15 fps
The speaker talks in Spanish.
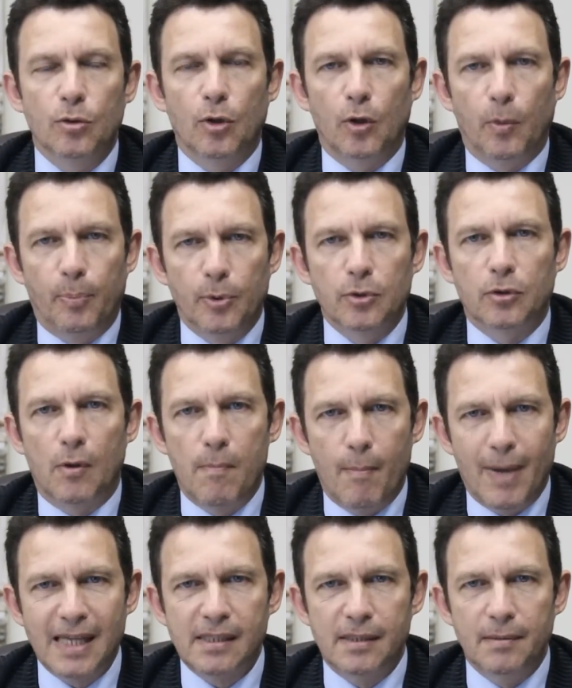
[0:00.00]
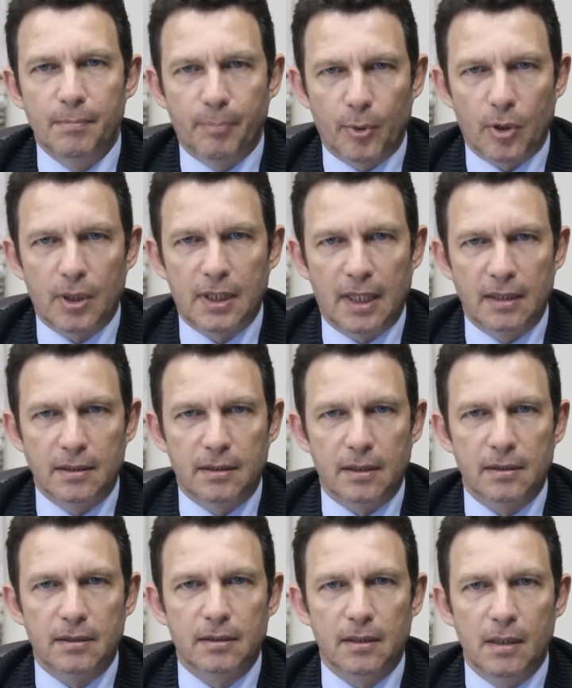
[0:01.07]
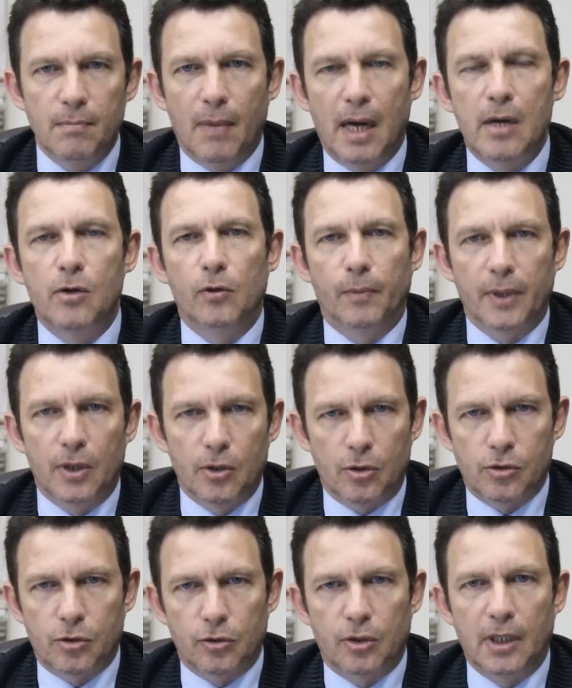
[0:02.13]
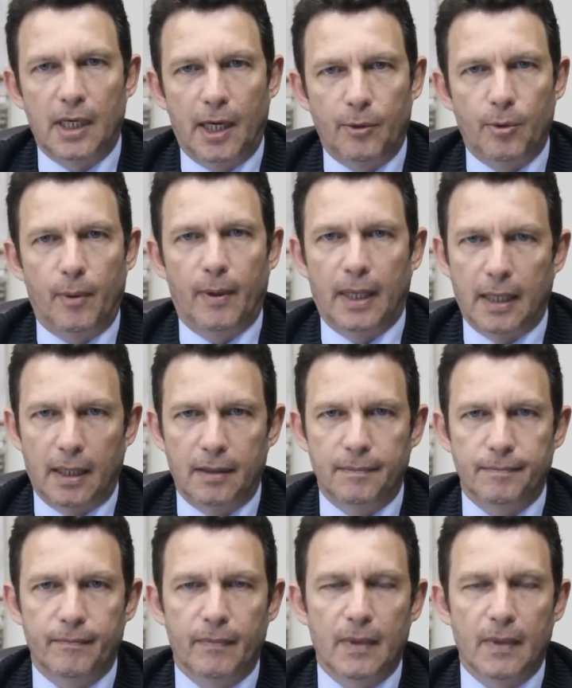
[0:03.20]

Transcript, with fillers: es uno de los puntos más importantes y más novedosos de la nueva ley.